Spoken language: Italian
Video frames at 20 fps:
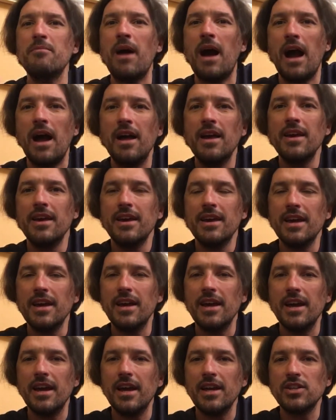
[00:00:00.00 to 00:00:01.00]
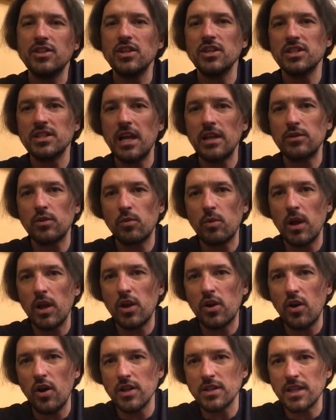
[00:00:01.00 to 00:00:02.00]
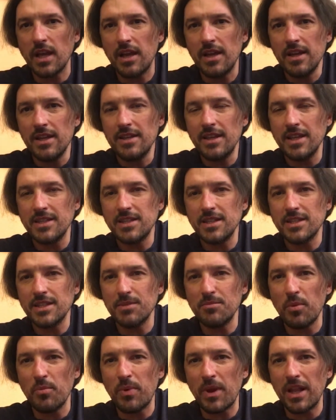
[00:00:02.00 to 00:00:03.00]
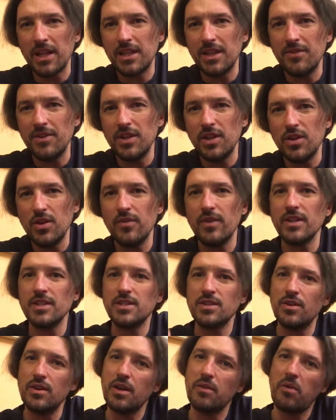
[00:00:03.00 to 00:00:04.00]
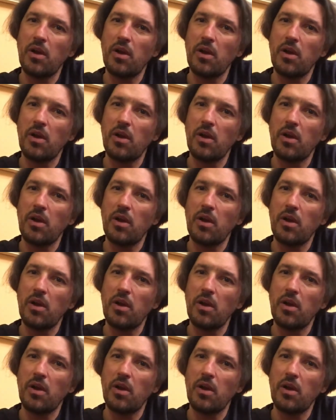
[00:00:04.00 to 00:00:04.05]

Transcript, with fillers: ma eh, c'è stato qualcosa nei sistemi operativi di innovazione,